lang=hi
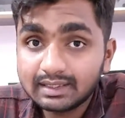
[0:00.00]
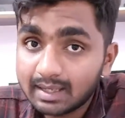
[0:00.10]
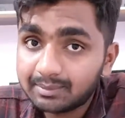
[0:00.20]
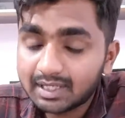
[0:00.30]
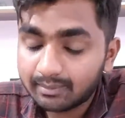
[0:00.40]

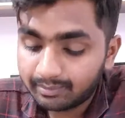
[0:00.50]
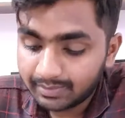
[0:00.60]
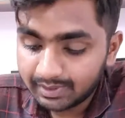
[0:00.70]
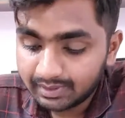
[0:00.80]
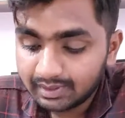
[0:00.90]
टैप
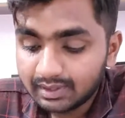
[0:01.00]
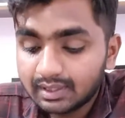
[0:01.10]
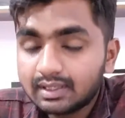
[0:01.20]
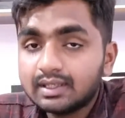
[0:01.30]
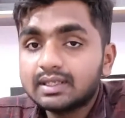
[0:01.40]

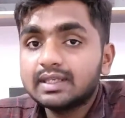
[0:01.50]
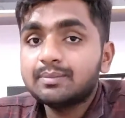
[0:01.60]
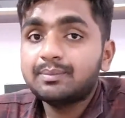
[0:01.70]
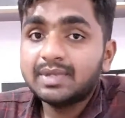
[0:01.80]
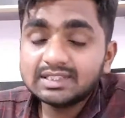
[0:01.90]
टैप ये
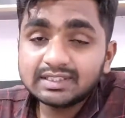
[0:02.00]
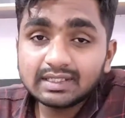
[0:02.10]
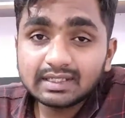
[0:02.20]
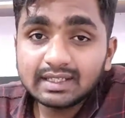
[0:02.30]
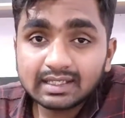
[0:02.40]

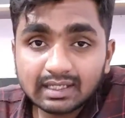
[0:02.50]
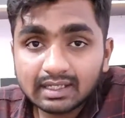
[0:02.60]
बेसिकली